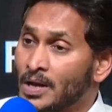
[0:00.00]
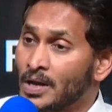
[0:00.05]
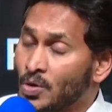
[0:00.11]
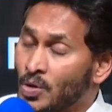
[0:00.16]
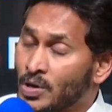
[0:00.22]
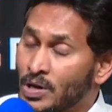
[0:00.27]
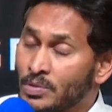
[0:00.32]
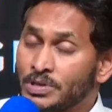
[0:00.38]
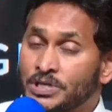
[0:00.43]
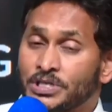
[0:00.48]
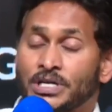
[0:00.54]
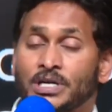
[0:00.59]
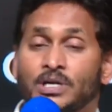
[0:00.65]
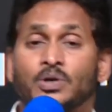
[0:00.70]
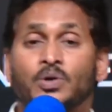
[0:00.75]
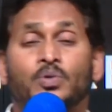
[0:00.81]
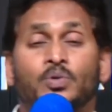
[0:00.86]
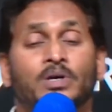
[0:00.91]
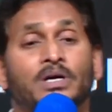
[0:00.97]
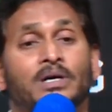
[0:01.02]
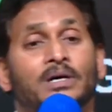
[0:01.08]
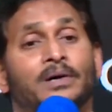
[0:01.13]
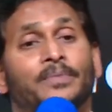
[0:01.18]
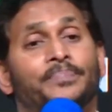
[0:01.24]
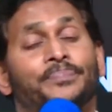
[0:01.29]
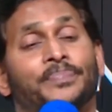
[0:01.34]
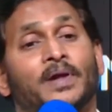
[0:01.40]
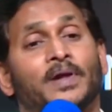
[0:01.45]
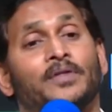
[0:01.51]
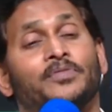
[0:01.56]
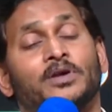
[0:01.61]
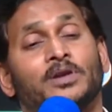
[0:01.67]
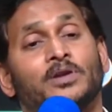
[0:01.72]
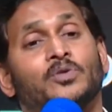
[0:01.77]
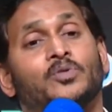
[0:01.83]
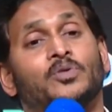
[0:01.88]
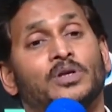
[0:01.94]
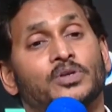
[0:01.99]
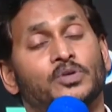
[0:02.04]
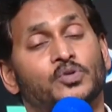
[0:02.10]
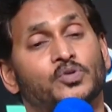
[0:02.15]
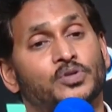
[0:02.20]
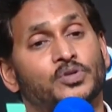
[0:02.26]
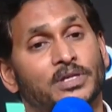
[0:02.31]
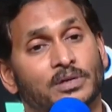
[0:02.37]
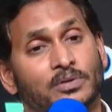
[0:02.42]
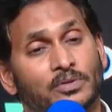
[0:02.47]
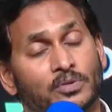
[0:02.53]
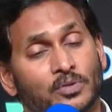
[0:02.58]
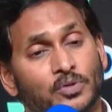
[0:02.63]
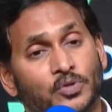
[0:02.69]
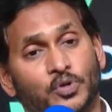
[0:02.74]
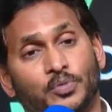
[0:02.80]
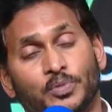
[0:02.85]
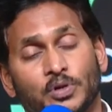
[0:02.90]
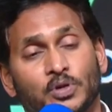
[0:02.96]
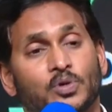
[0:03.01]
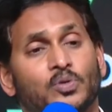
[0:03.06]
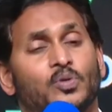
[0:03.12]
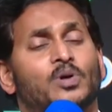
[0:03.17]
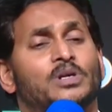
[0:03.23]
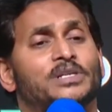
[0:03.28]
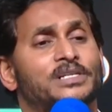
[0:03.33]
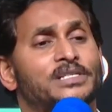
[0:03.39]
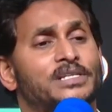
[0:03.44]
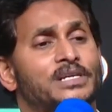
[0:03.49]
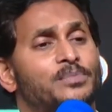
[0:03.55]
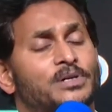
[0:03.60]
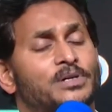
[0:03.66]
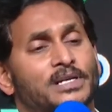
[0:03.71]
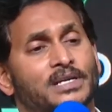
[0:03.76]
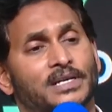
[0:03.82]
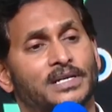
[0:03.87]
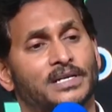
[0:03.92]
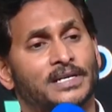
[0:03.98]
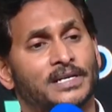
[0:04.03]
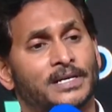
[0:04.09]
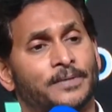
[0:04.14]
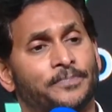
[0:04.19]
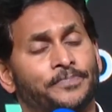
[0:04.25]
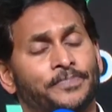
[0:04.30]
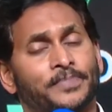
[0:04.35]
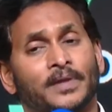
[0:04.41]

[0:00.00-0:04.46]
ఇంకొక విషయం కూడా అందరం కూడా చూస్తే గుర్తుపెట్టుకోవాల్సింది ఏమిటి అని అంటే